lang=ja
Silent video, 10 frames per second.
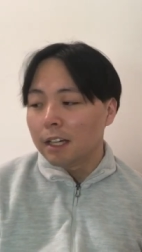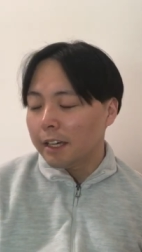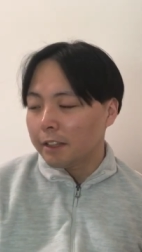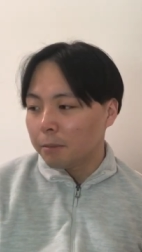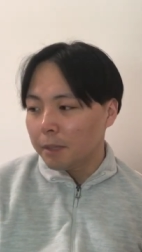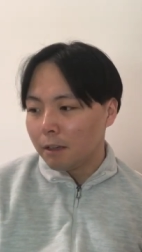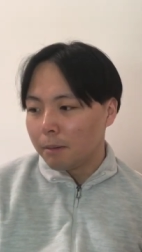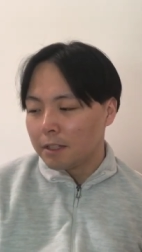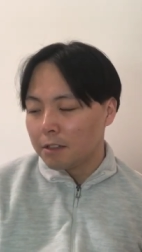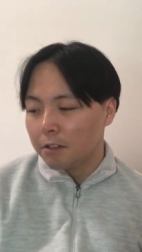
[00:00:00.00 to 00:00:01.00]
えーと、
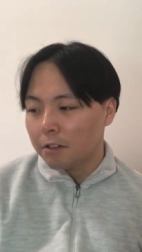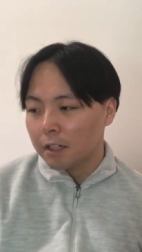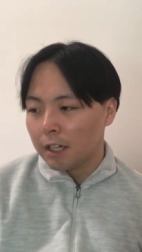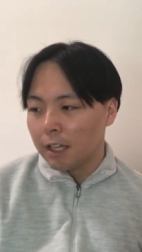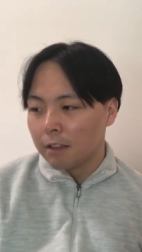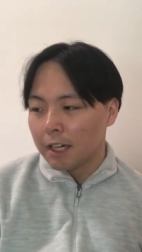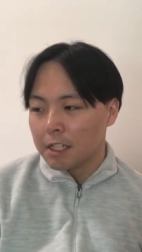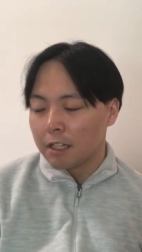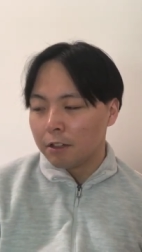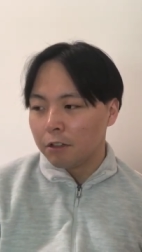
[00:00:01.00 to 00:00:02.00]
メタバースの、えーと、と会
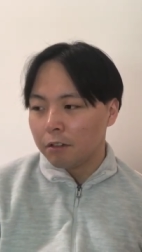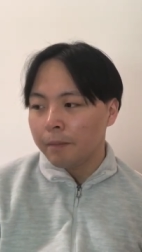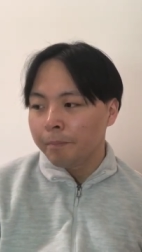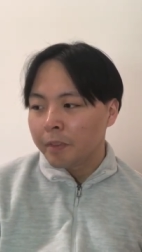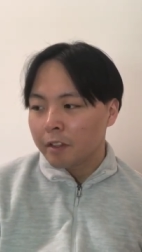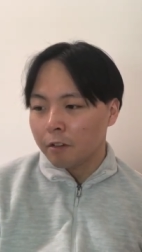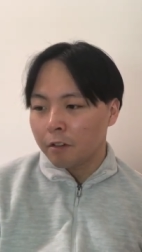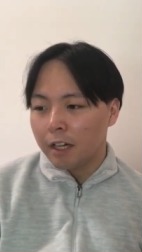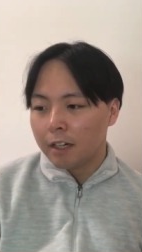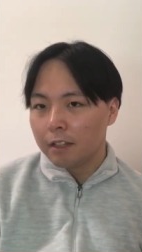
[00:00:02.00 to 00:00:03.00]
社の人はそ
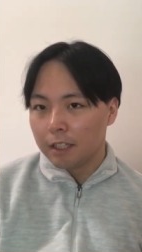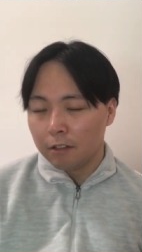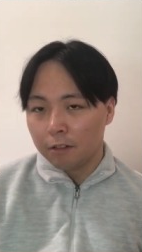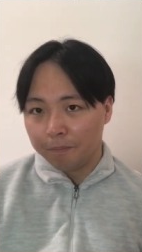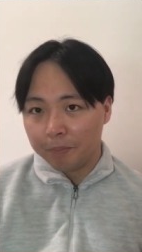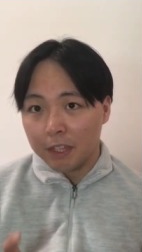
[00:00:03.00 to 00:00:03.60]
のある程度